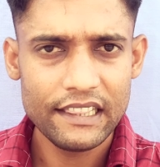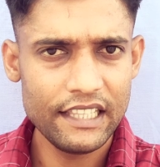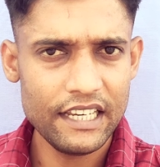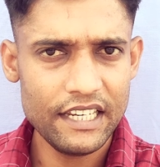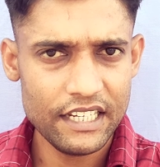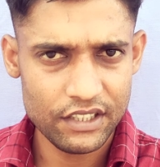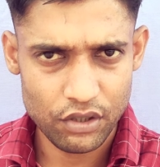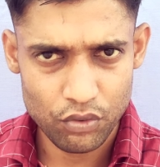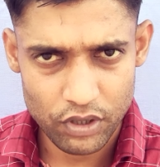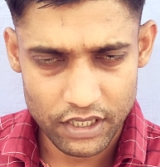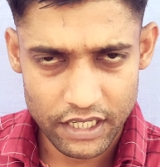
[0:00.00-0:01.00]
देने की
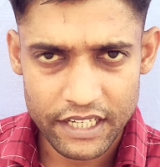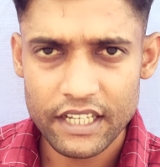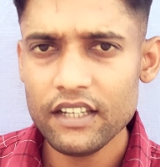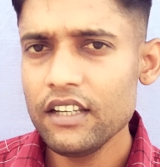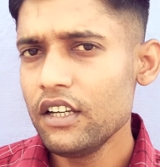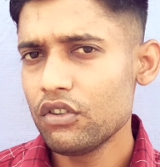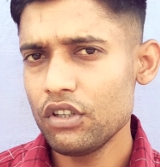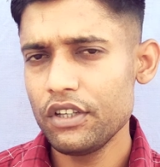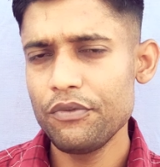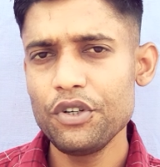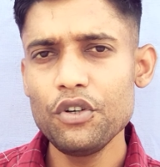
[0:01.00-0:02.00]
ज़रूरत नहीं है
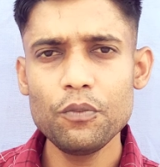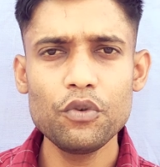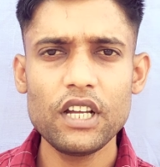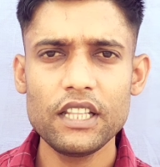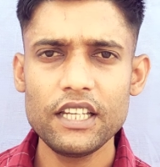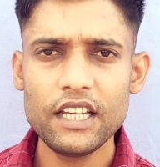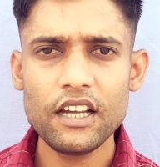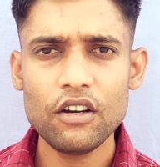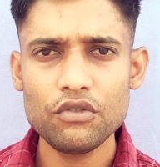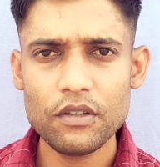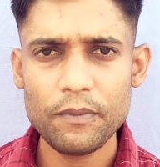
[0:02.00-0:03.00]
तो ये वीडियो पूरा
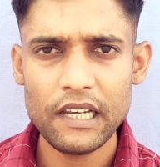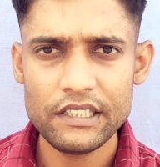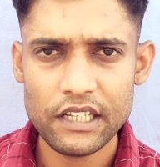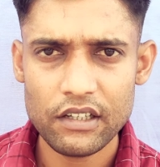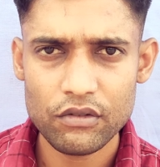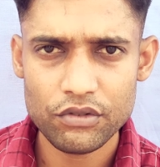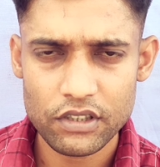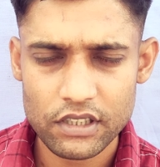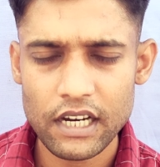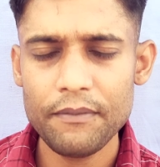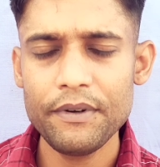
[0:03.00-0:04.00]
देखिएगा उससे पहले चैनल को
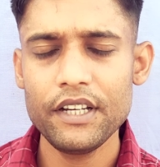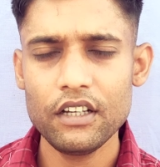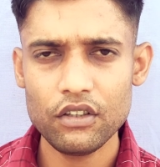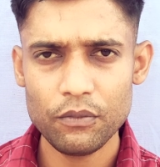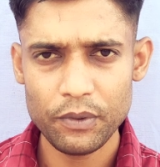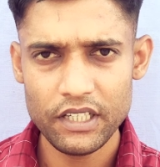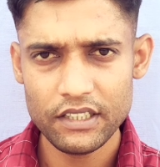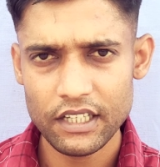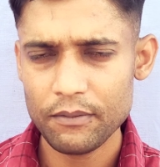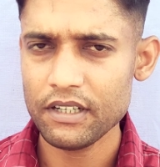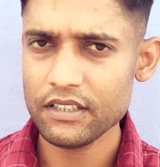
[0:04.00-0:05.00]
सब्सक्राइब नहीं किया तो
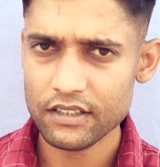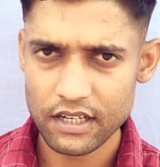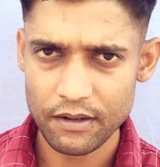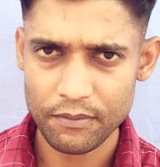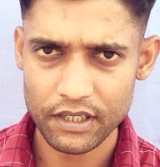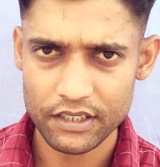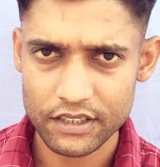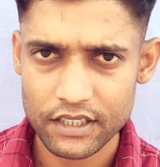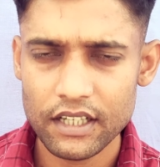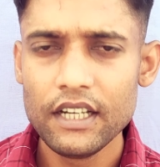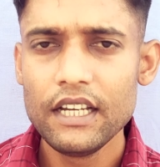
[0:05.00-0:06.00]
प्लीज़ एक बार सब्सक्राइब कर
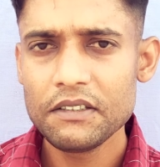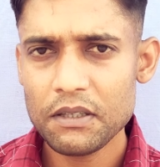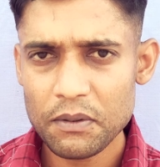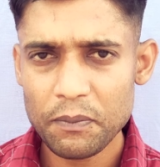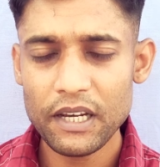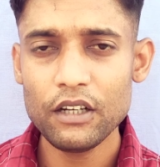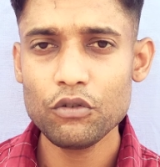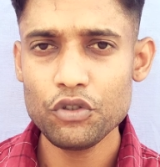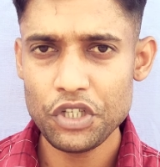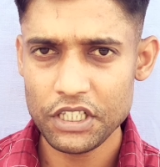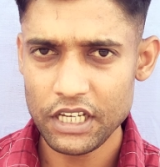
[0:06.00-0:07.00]
लीजिएगा सबसे पहले
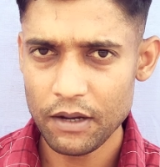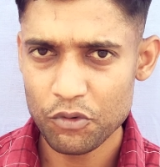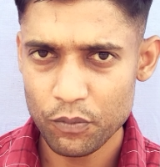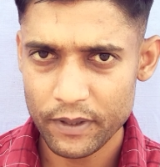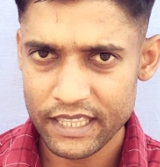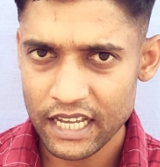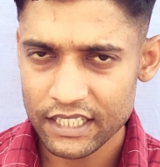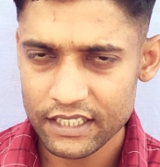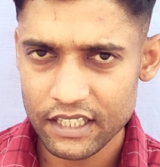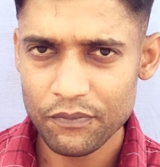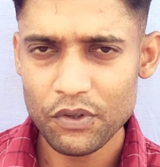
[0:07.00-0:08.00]
कुछ चीज़ें आपको बता
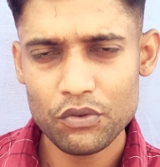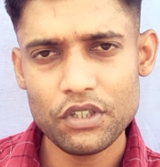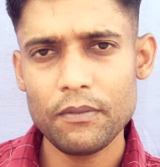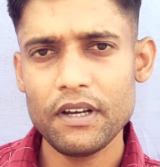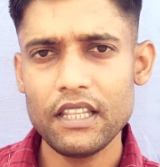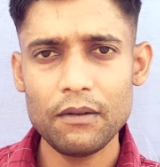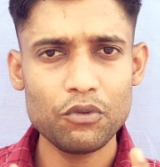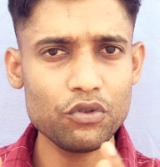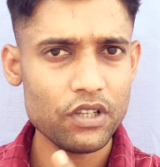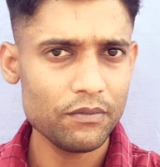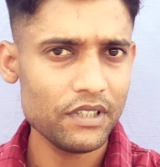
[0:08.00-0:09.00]
देती है फिर उसके बाद
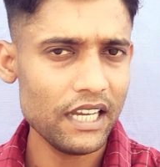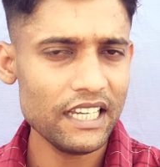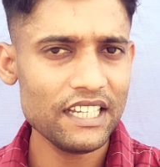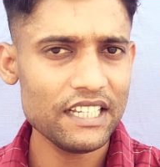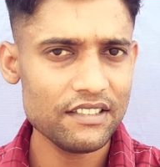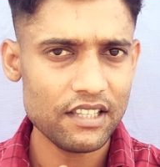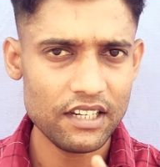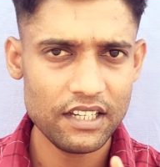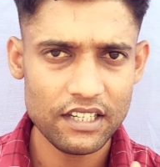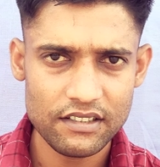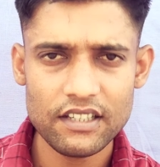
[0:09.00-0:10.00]
आपको समझाएंगे किस
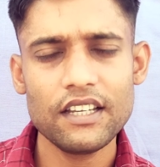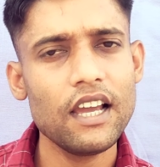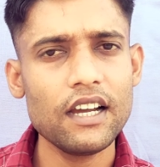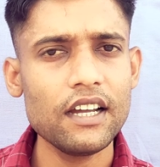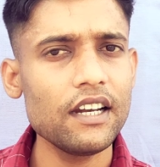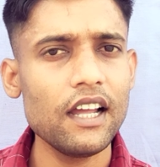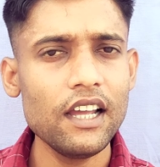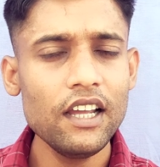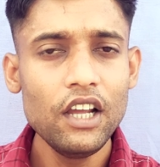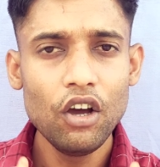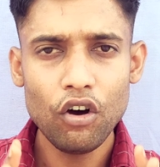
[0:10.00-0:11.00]
तरीके से क्या करना
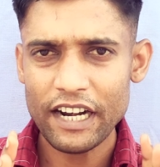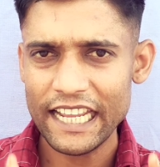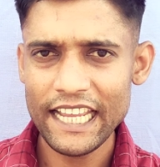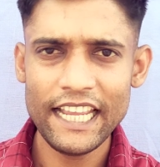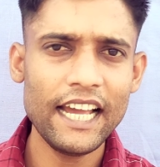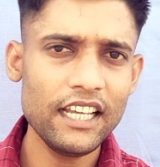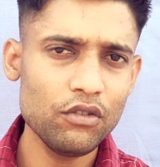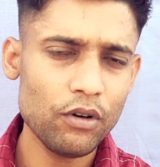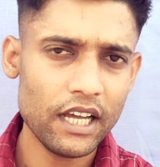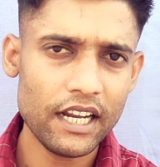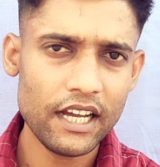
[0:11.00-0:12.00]
है और ए
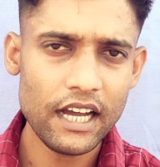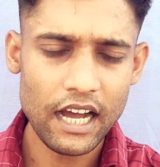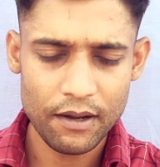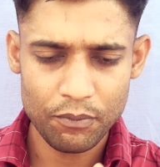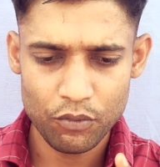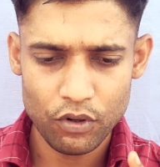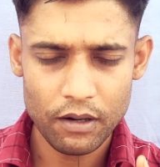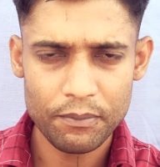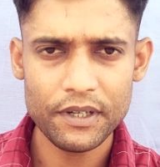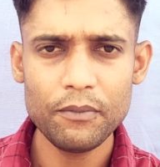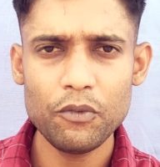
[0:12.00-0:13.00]
द्वारा आपको
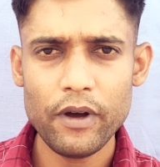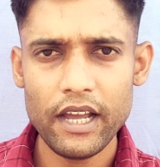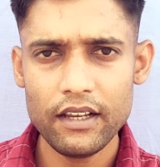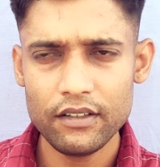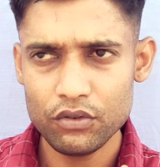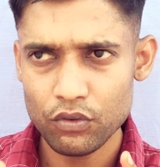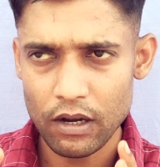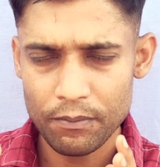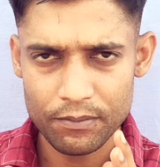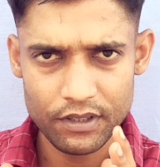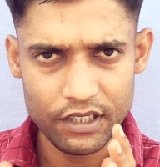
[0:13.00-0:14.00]
अपने मोबाइल जो
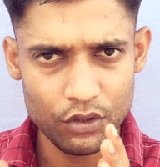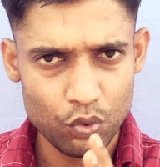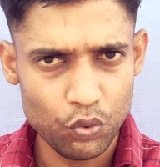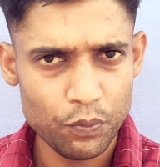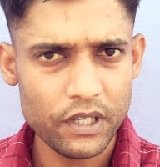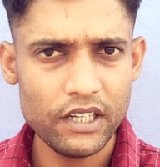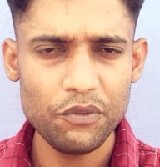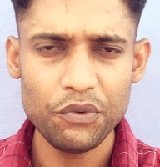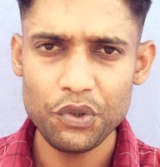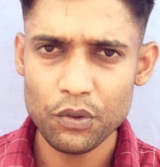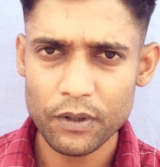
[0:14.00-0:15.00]
आपने यूट्यूब के लिए
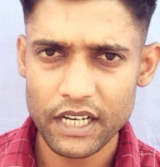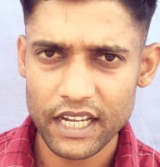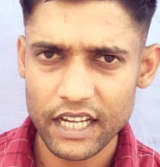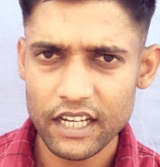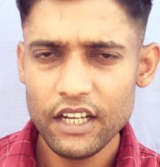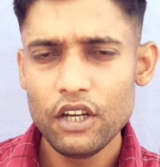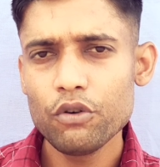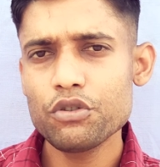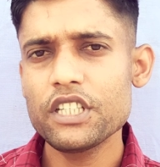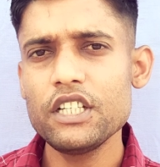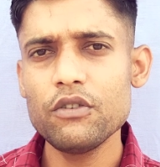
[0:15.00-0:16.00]
वीडियो बनाया है
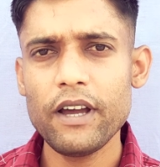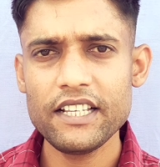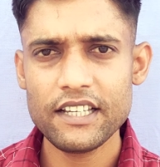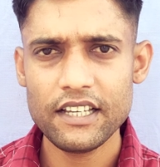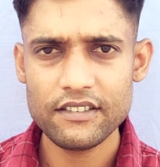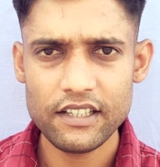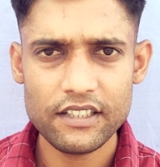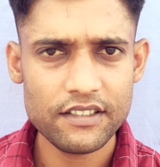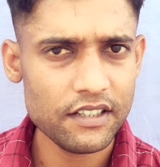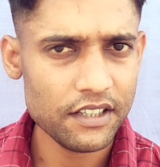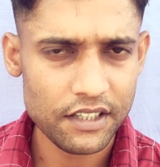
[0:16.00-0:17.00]
उसकी नॉइस
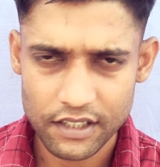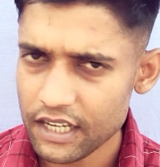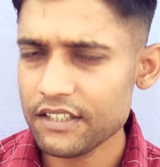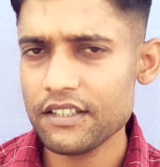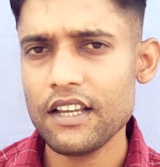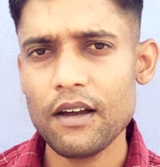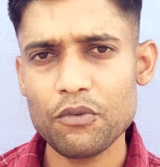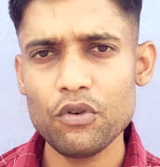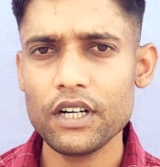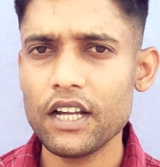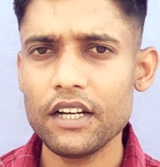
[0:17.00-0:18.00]
कैंसिलेशन कैसे
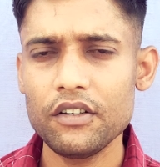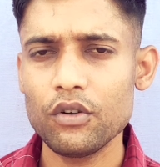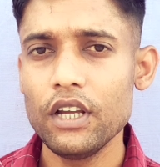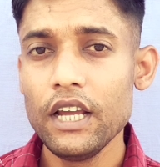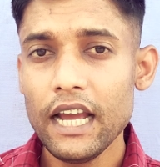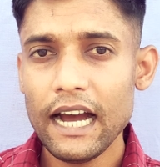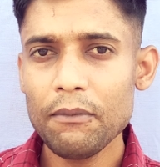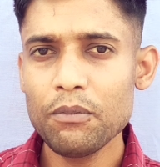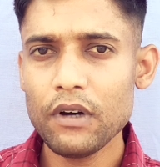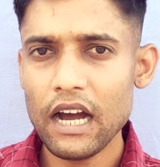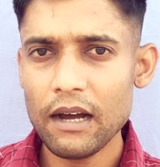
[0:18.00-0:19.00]
आपको हटानी होगी
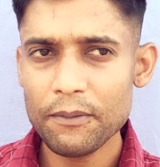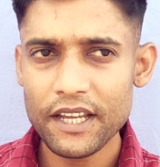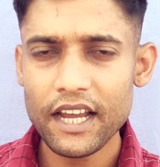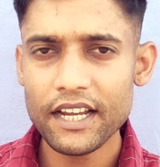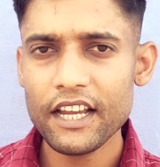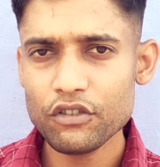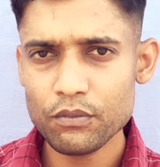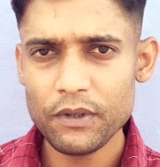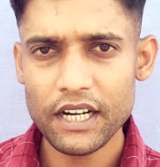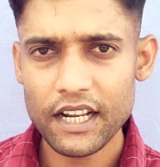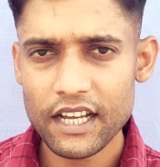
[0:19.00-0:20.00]
अब आप क्या क्या
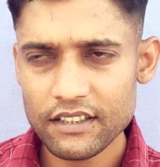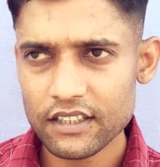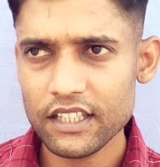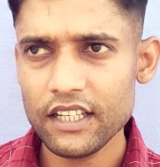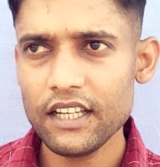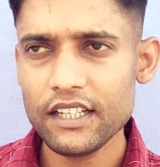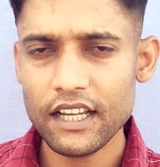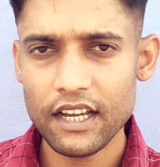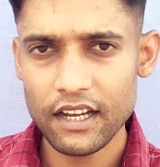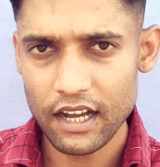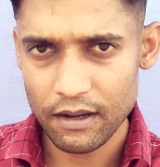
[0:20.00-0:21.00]
उसमें हटा सकते हैं
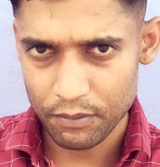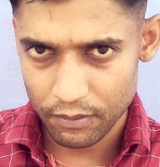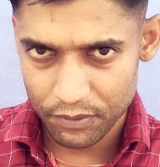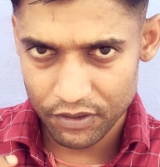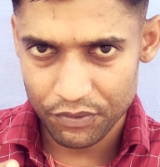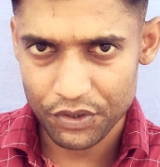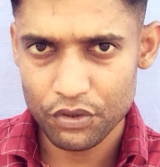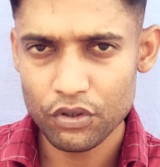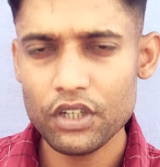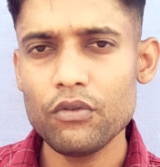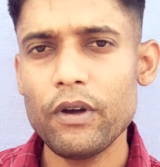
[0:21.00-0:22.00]
क्या आप अपनी
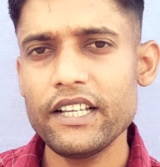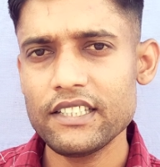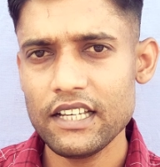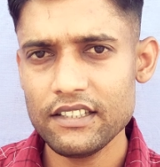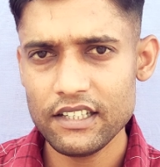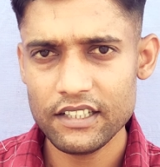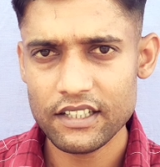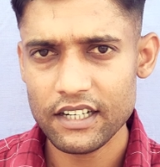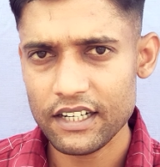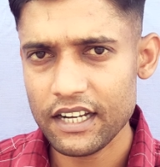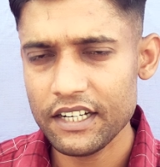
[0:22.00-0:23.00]
वीडियो की नॉइस
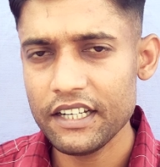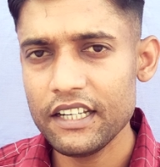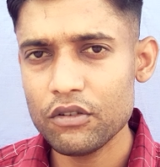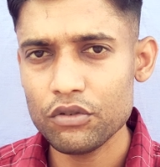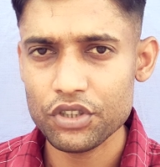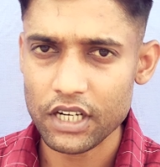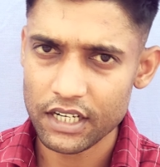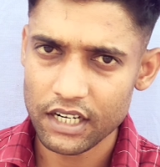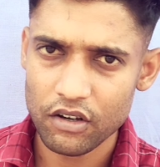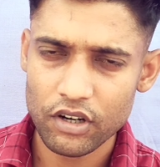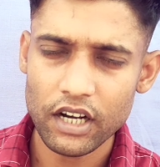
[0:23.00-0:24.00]
कैंसिलेशन हटाने के लिए कुछ
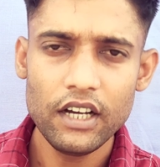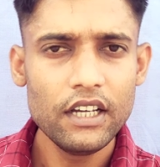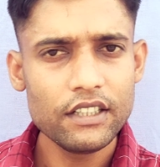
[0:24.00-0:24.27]
करना होगा